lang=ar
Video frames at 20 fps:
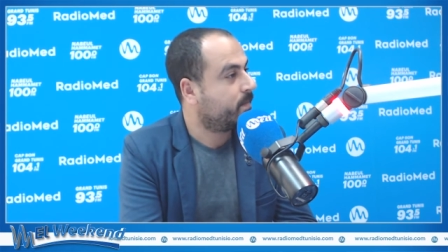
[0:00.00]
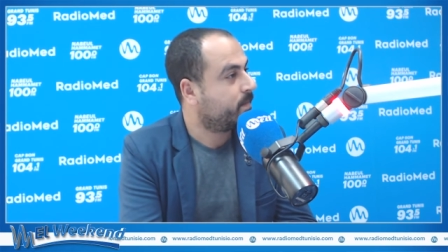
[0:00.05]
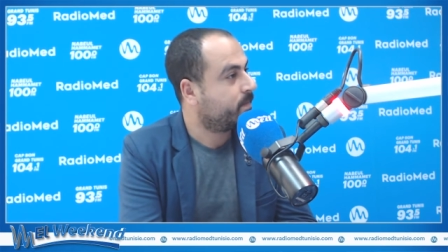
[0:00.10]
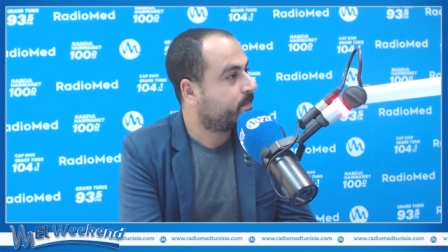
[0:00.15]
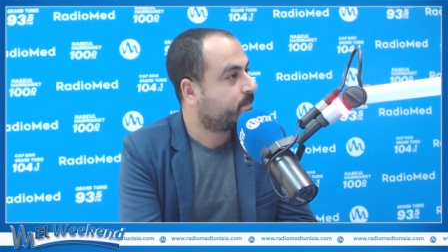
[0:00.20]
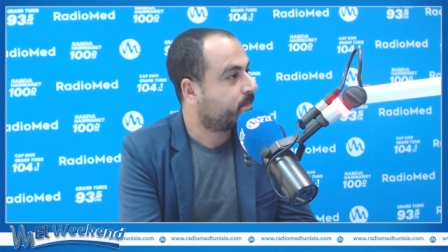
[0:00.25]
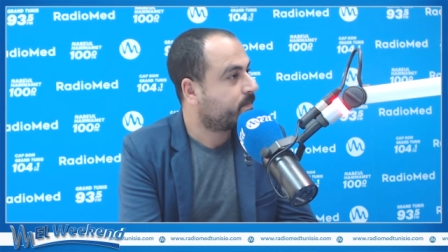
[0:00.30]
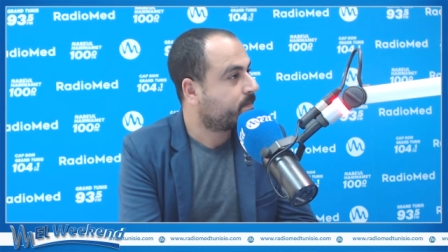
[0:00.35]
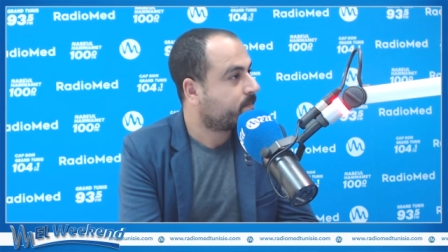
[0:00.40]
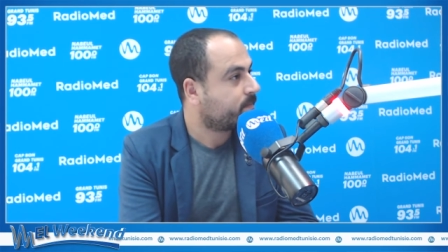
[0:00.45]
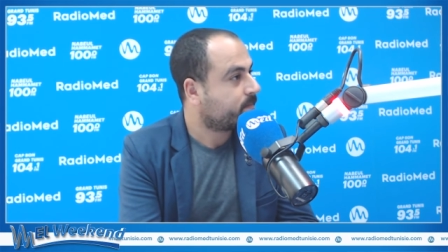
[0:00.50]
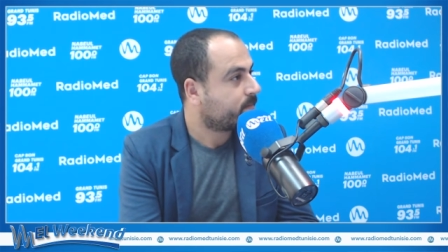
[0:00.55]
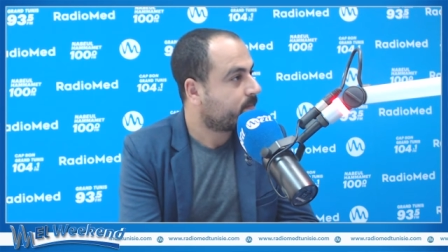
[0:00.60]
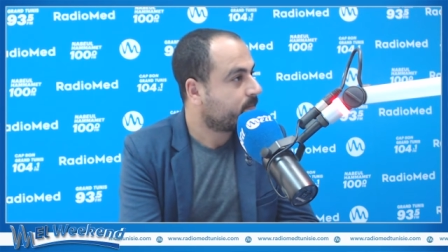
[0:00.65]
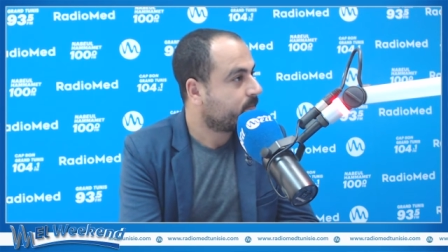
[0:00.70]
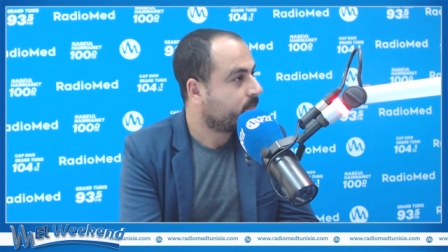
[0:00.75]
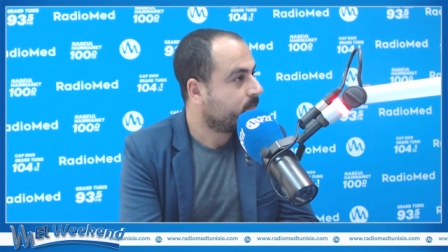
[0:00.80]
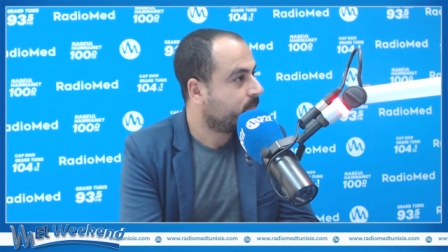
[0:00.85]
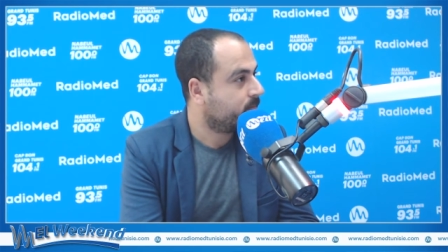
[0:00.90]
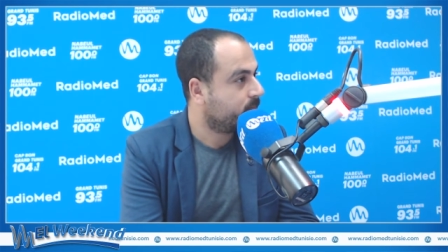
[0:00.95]
اللي ممبر
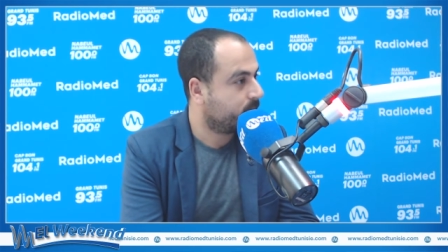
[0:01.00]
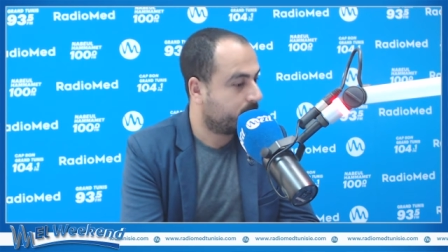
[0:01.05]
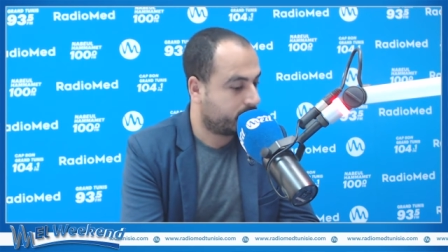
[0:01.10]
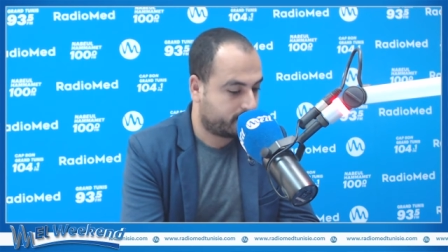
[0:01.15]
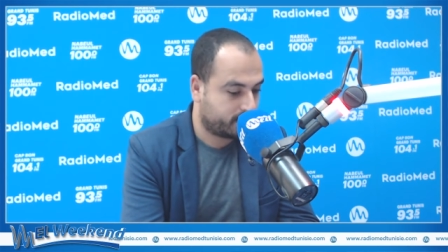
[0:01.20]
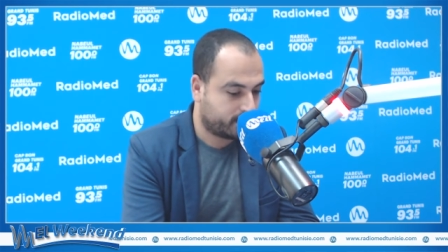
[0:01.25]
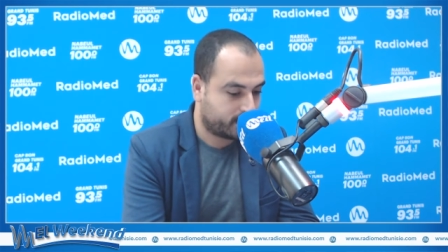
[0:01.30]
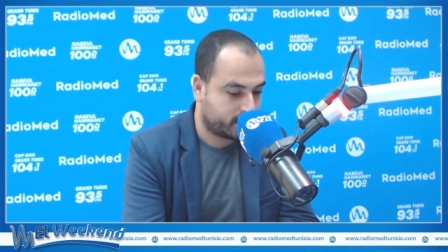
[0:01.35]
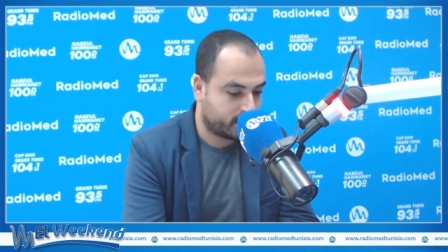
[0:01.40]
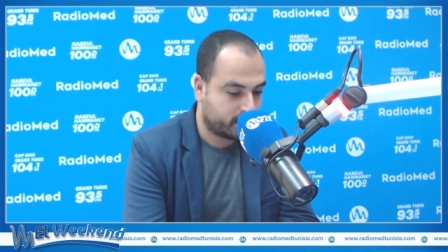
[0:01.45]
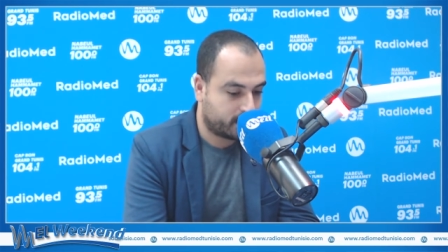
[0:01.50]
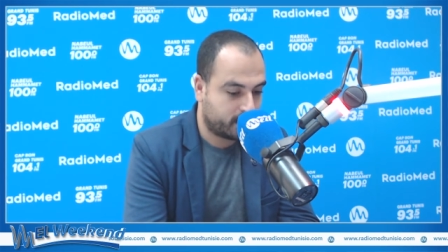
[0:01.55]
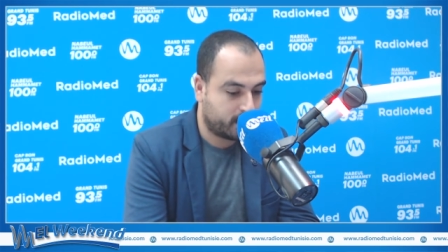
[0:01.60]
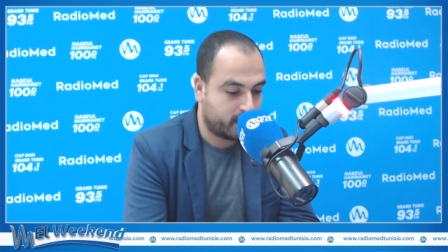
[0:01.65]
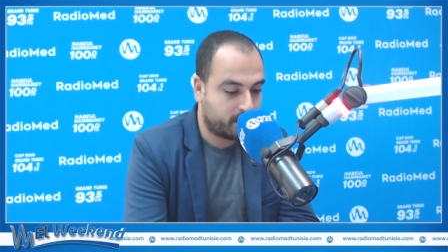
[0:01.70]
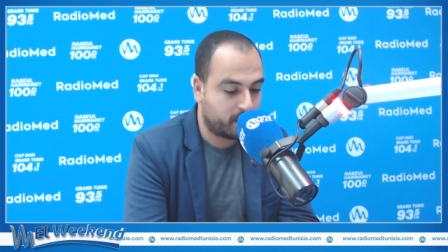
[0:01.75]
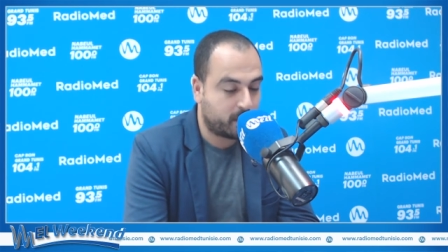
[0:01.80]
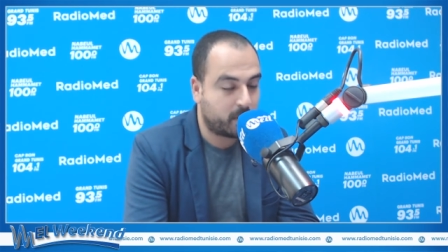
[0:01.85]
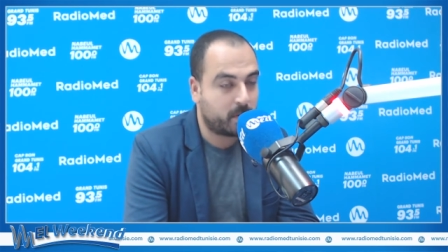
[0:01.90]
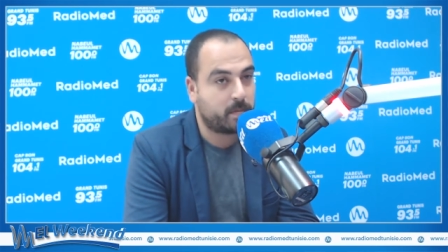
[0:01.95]
قداش لي
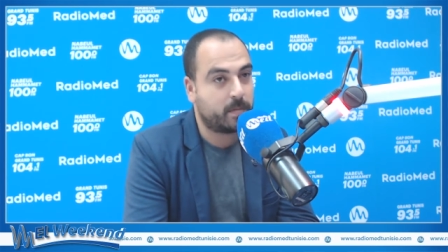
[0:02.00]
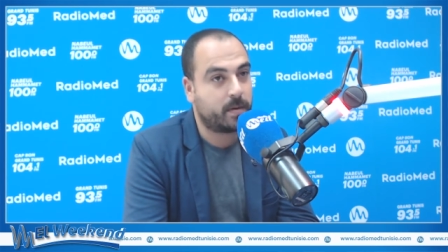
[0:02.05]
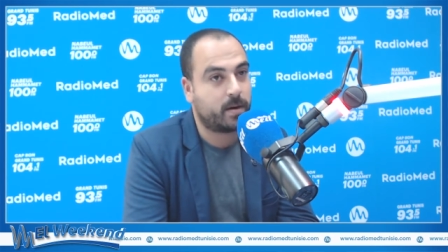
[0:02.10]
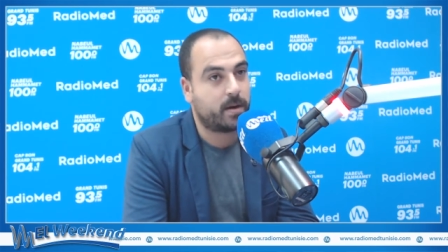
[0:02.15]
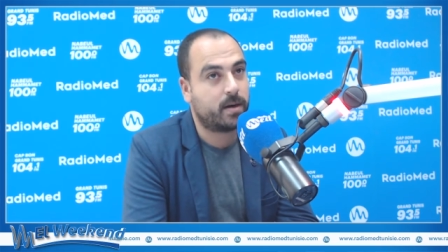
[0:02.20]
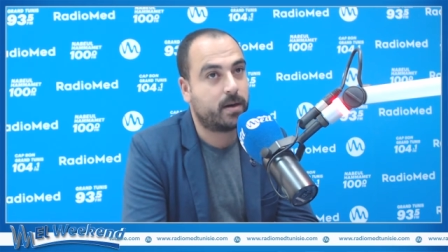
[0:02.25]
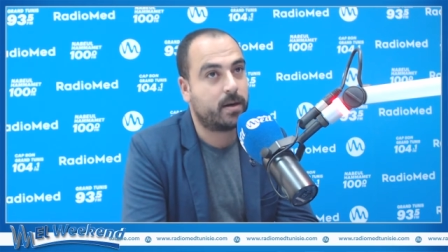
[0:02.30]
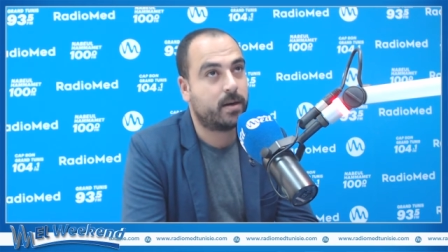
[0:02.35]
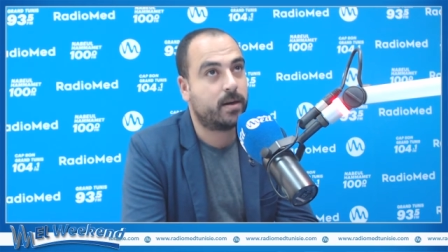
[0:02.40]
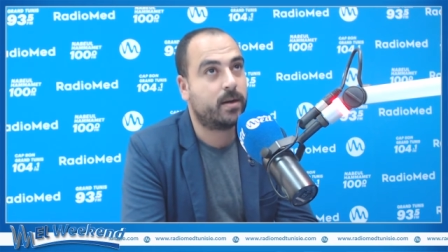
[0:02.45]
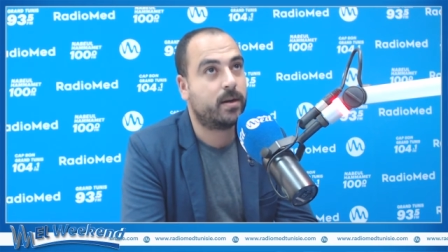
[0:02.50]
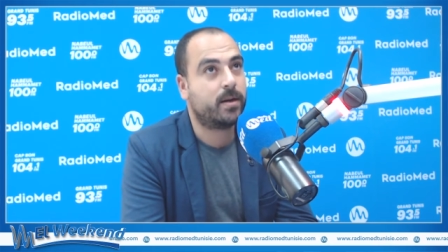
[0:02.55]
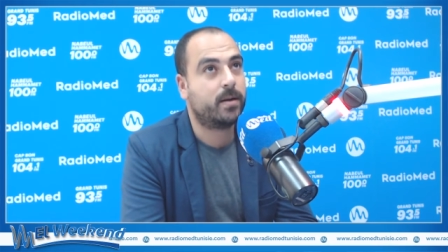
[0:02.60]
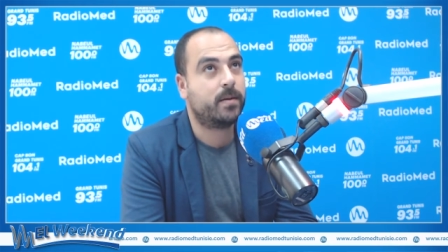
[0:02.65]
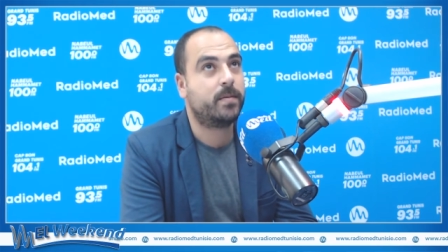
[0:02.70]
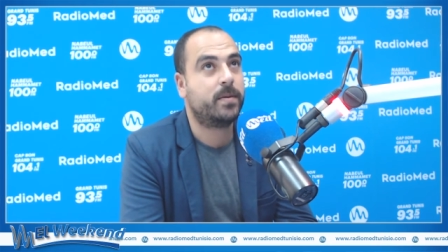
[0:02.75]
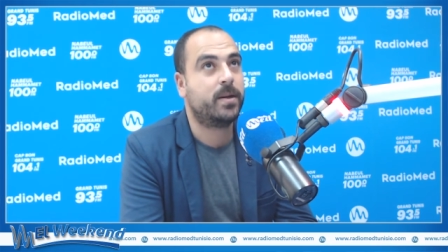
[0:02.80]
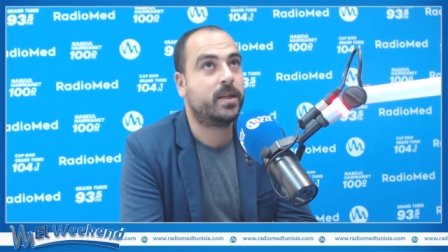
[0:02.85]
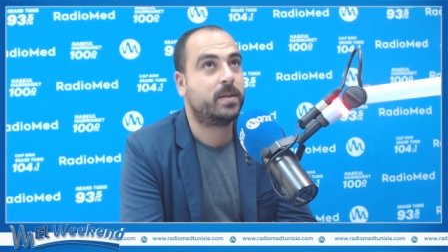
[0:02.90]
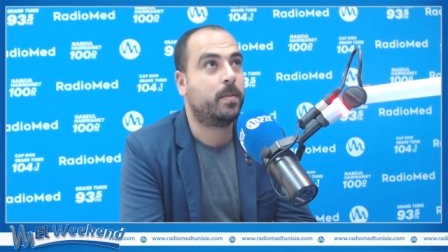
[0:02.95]
ممبر آه،
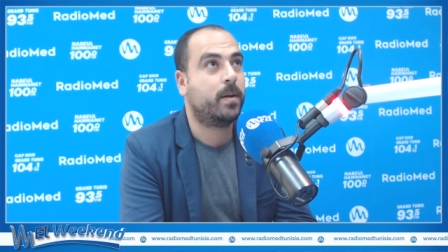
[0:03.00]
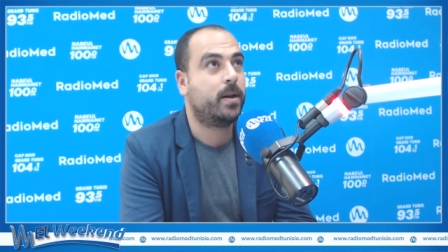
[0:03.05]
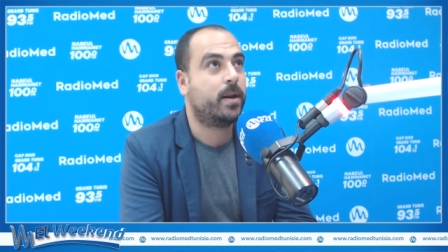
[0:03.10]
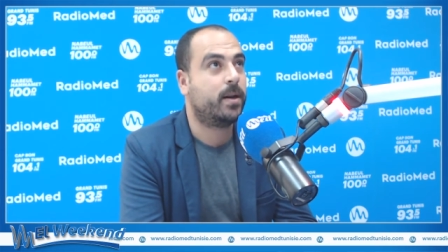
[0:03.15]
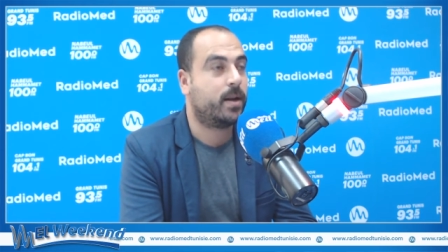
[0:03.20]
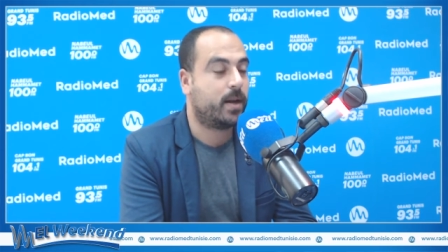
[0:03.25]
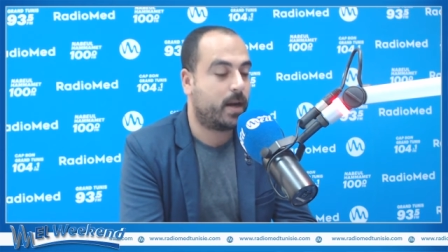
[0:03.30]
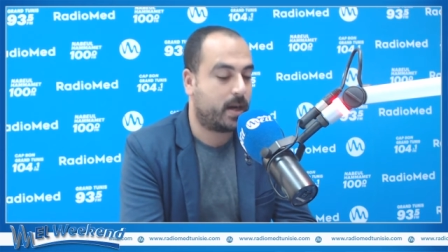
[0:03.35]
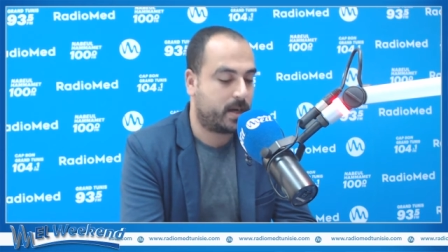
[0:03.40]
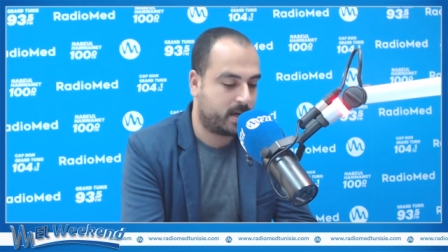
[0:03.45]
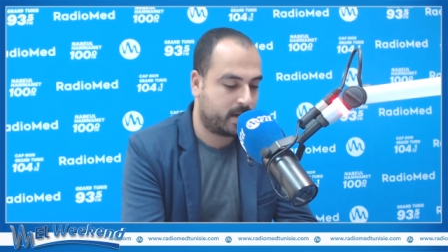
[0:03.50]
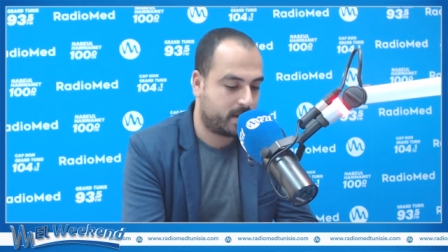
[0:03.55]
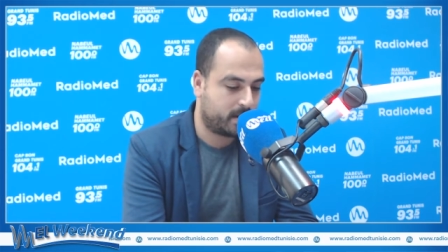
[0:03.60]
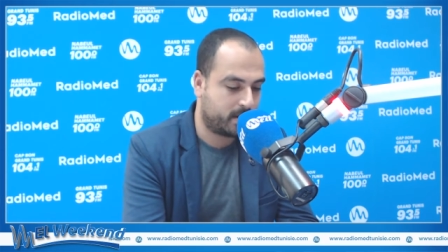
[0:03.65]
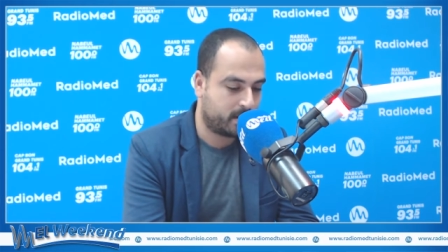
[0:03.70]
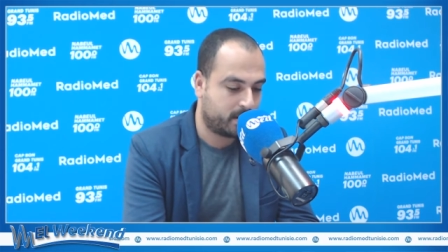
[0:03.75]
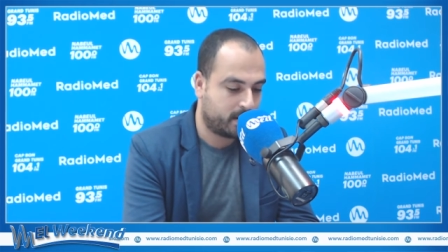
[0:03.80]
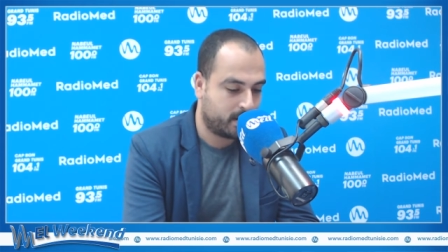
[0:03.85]
بالنسبه لنا احنا